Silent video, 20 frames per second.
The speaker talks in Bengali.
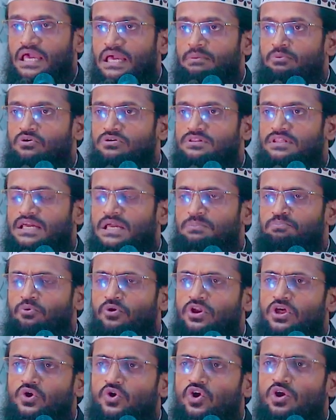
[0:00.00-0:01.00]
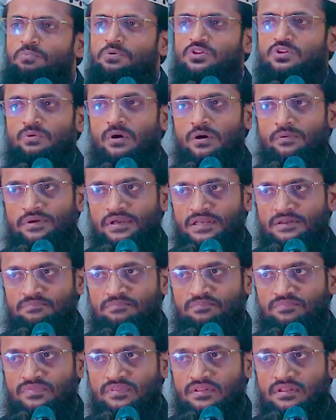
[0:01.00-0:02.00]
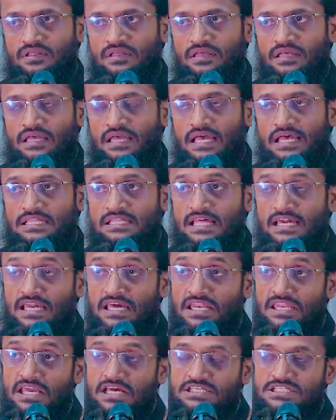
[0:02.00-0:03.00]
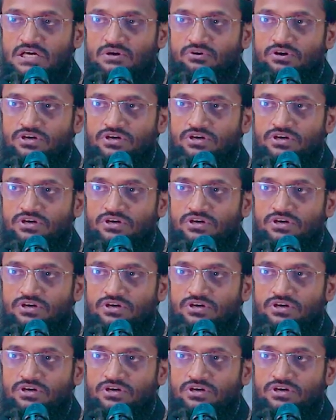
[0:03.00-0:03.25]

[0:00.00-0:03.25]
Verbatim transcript: এবং তাকে পরিকল্পিতভাবে তাকে নিয়ে আসা